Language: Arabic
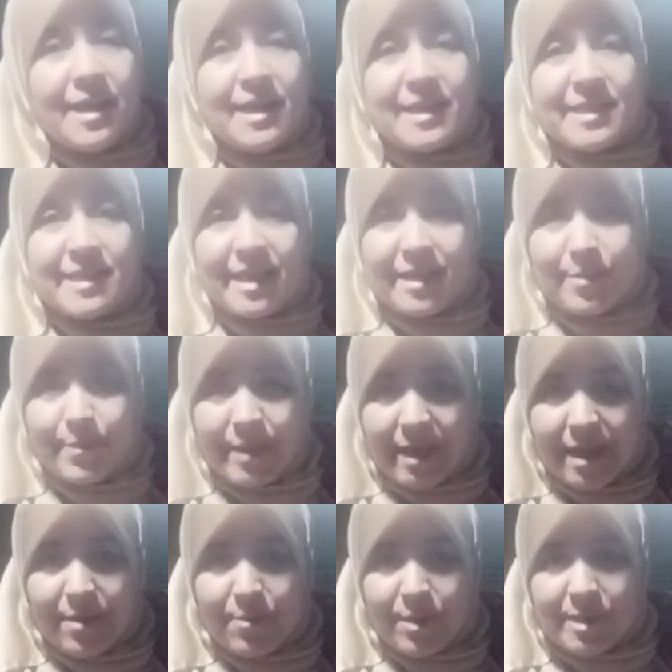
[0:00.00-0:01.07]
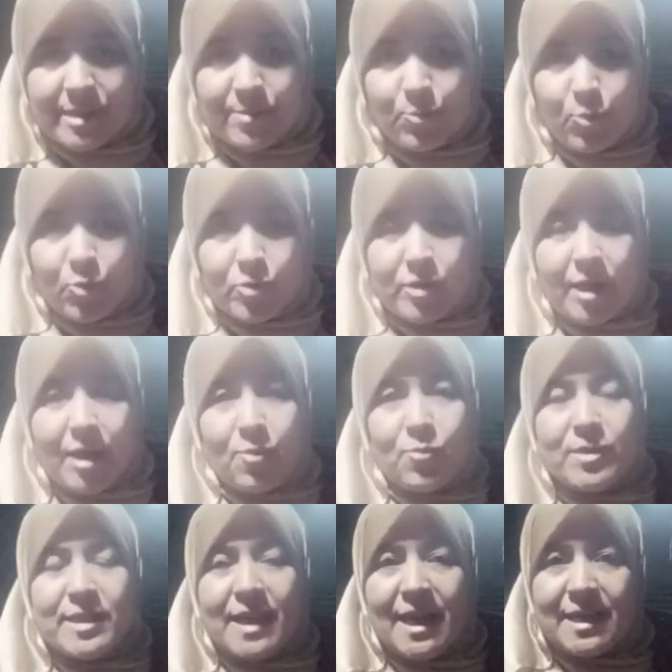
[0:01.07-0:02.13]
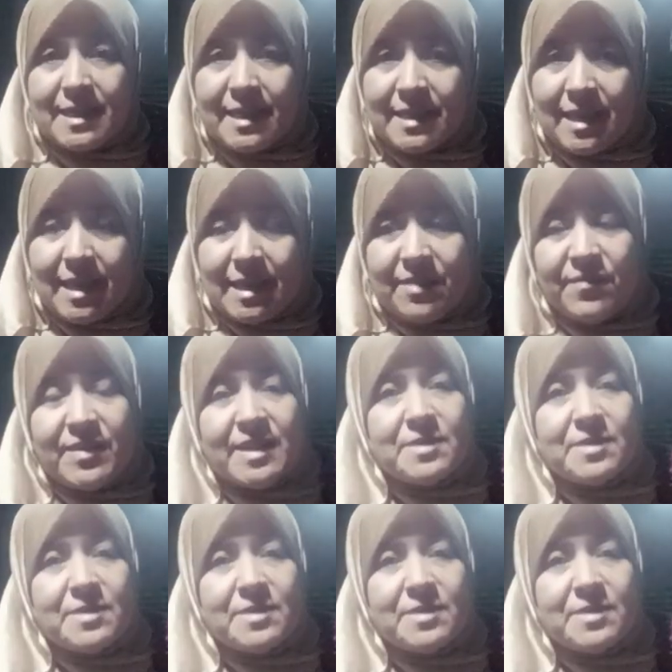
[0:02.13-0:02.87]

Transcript: التربيه المظبوطه وانها يعني في ناس